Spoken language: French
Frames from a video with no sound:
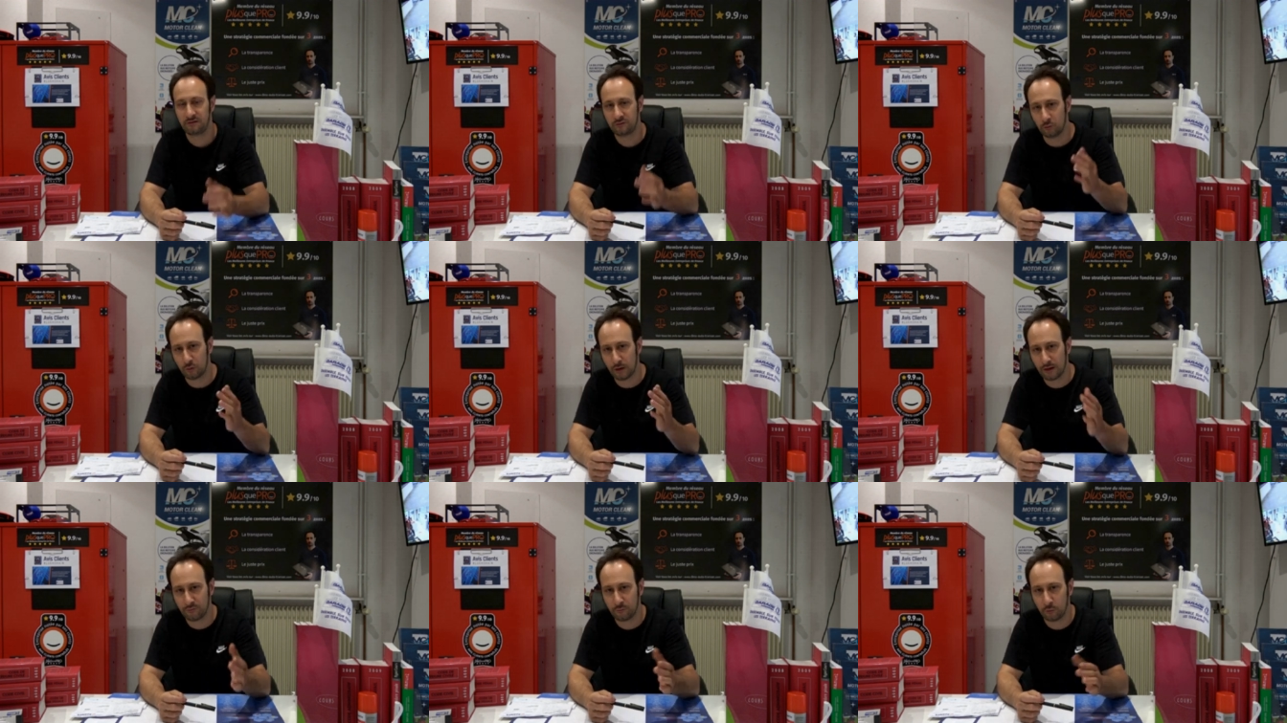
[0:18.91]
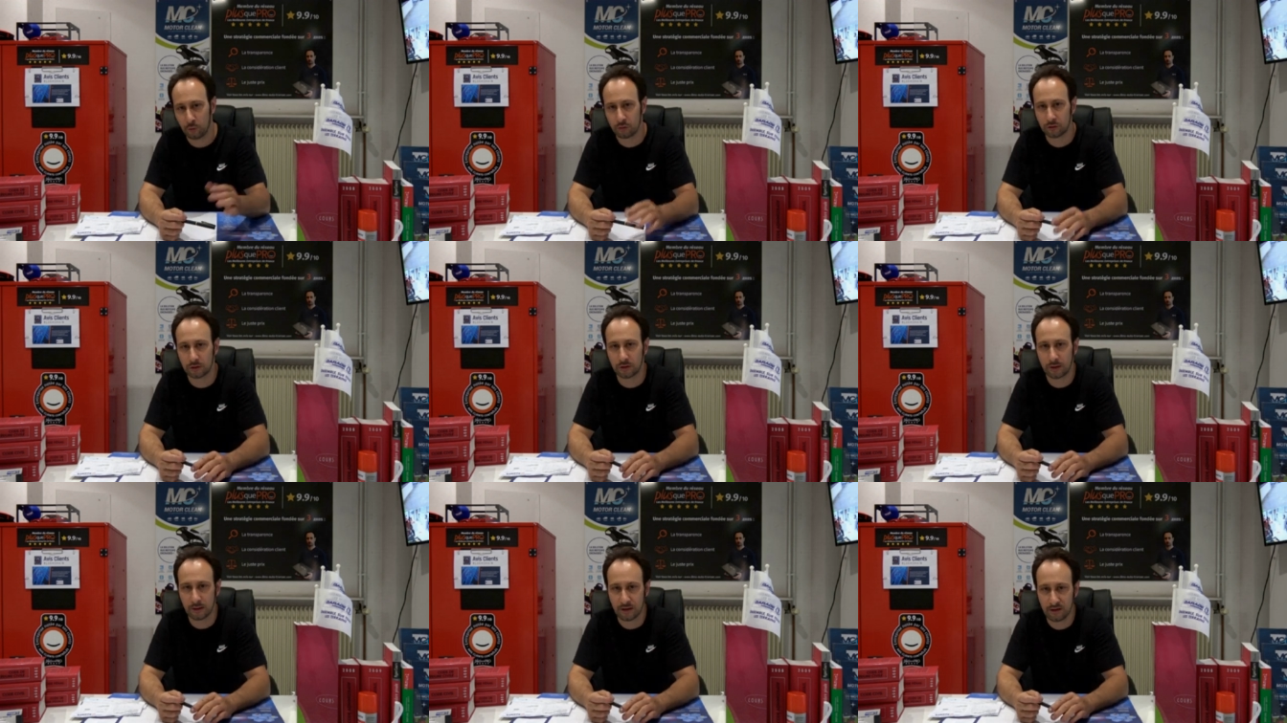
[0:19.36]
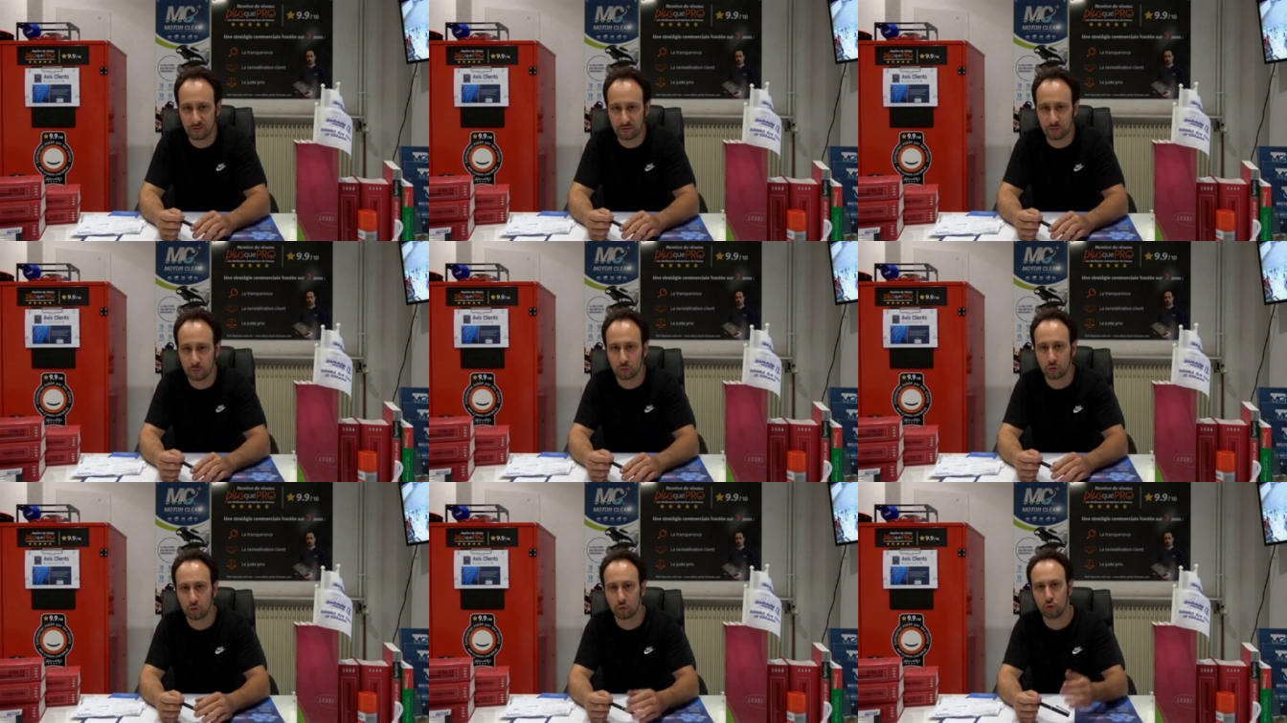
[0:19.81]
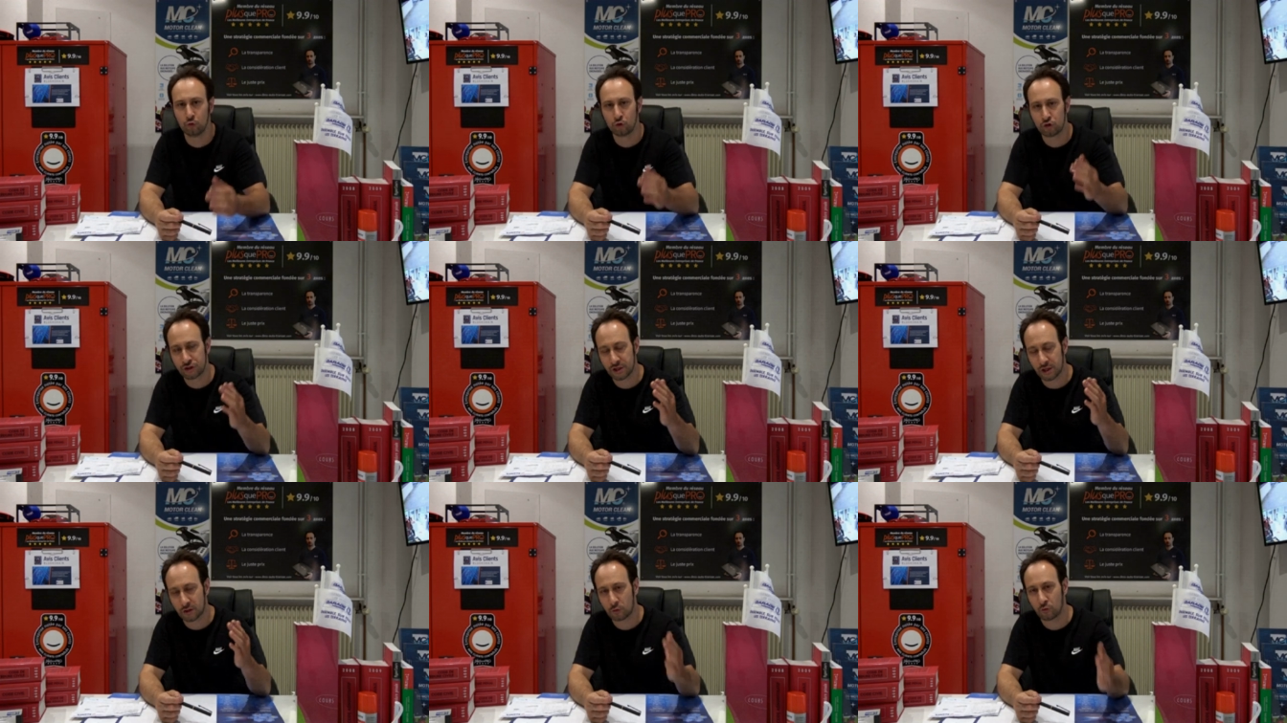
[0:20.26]
qui sont les vôtres et ceux
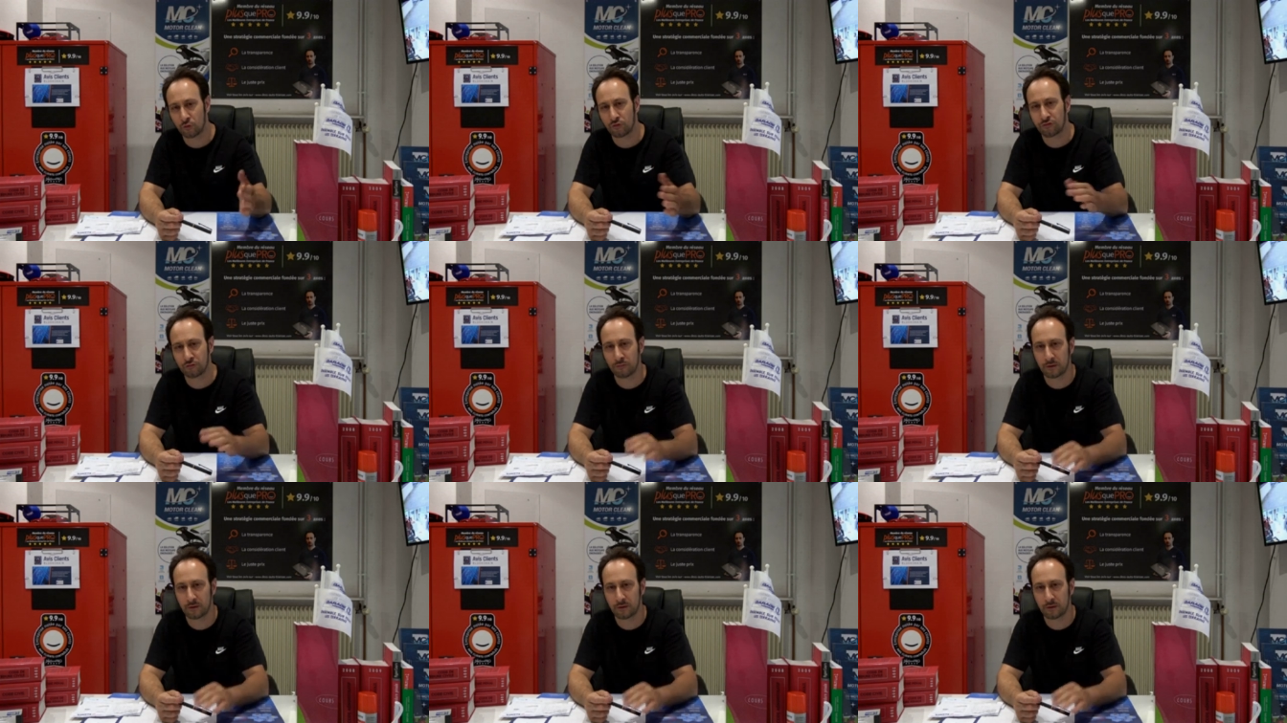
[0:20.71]
de nos chers